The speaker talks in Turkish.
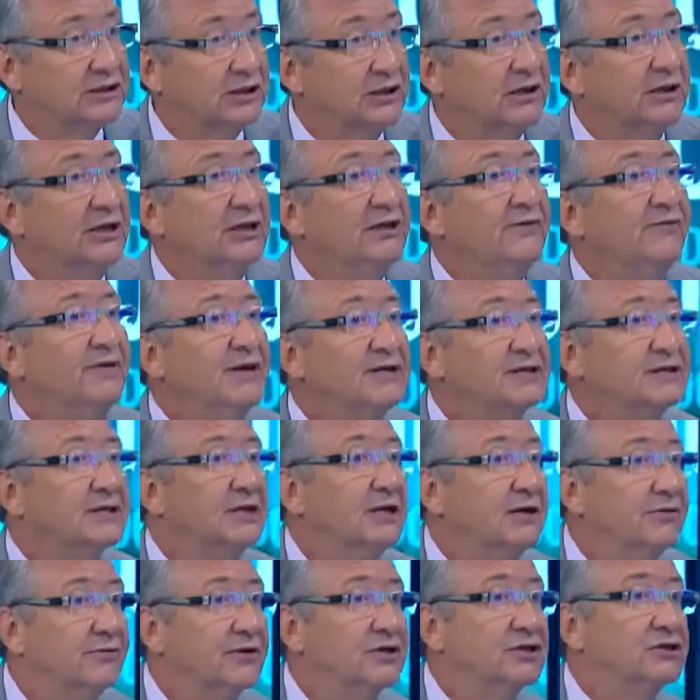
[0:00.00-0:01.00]
Hı hı.
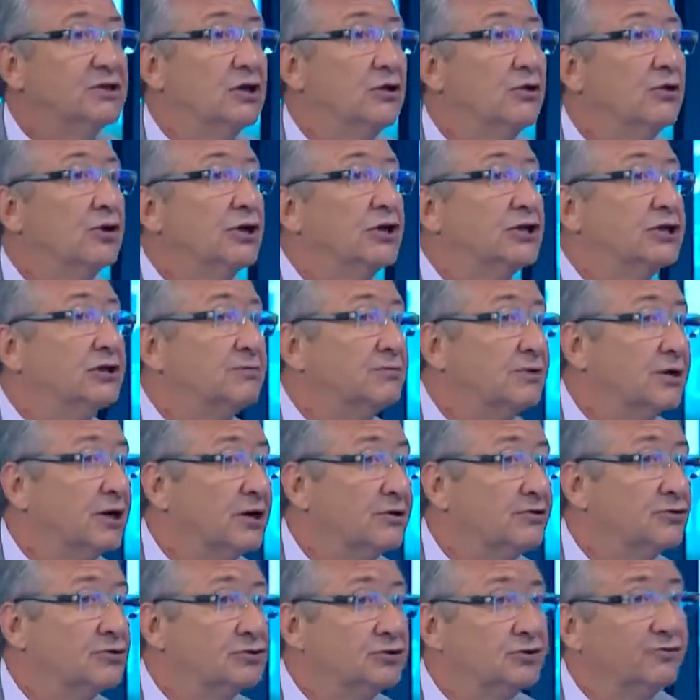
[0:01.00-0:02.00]
Vesaire vesaire öğretim
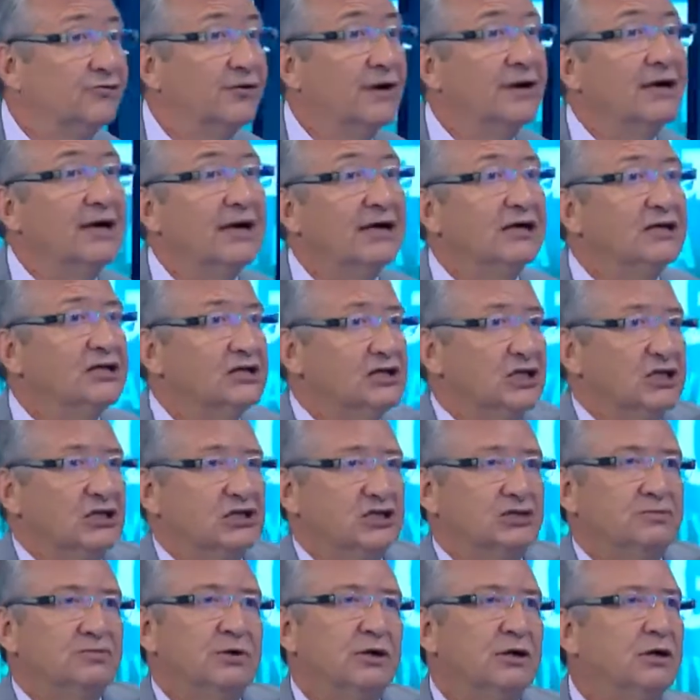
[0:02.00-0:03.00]
kadrosu falan. Yani
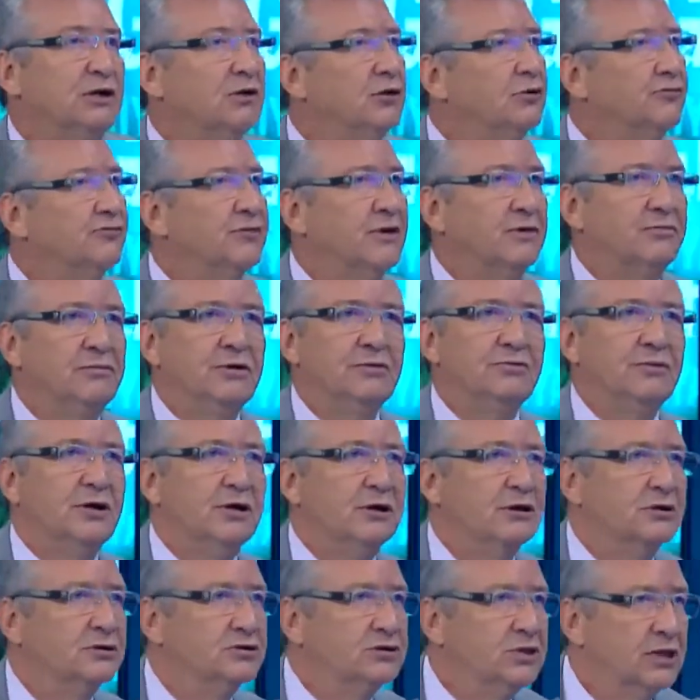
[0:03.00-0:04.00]
kısacası bana lütfen
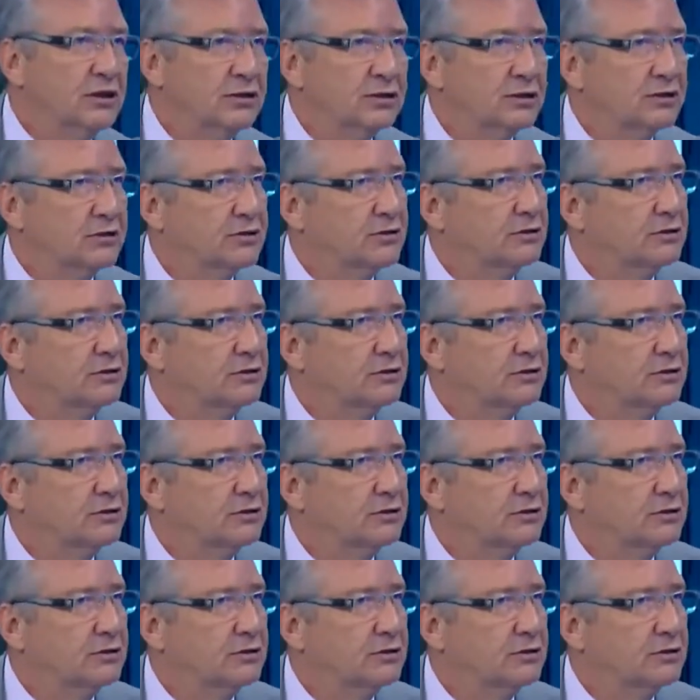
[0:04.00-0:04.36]
mimarlığınızı anlatın.